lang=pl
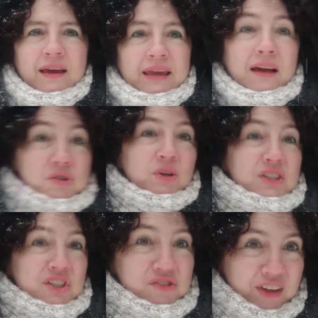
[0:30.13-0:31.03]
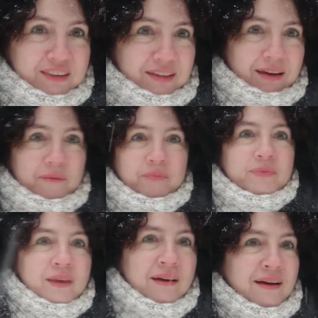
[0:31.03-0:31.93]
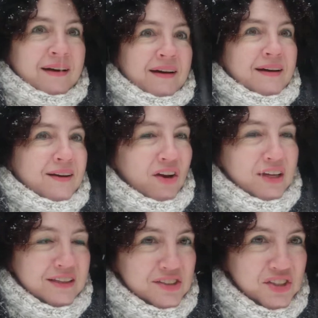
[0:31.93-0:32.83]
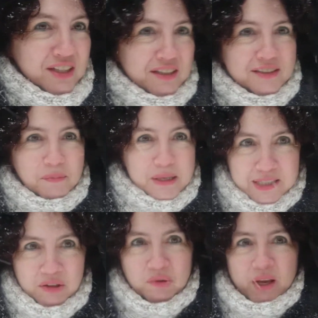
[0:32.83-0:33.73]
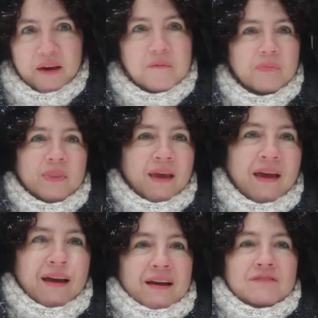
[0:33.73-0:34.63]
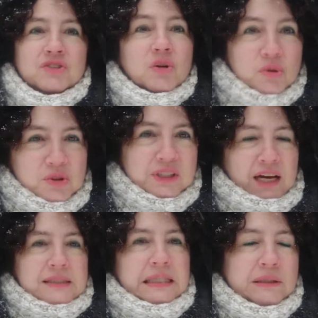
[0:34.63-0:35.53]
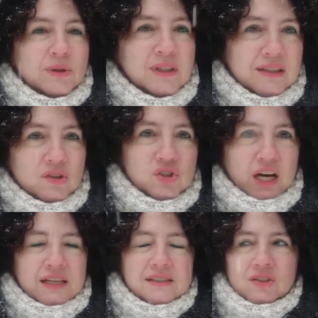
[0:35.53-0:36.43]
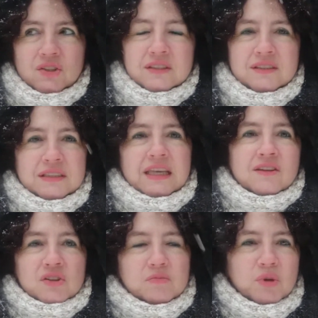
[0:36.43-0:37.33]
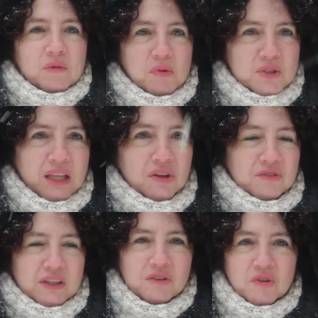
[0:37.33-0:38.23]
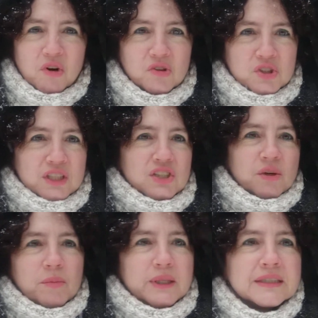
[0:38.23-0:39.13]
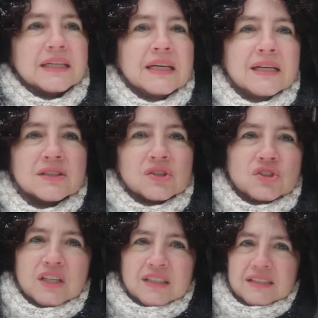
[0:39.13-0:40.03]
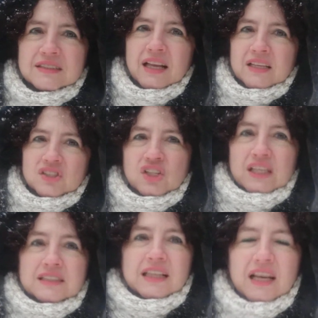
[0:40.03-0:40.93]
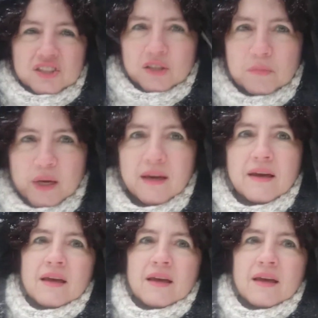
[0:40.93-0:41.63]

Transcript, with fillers: Ja czuję się świetnie. E, kolejny dzień spaceruję. W ciągu dnia znajduję na to czas. To jest jedno z moich postanowień noworocznych, żeby codziennie znaleźć czas dla siebie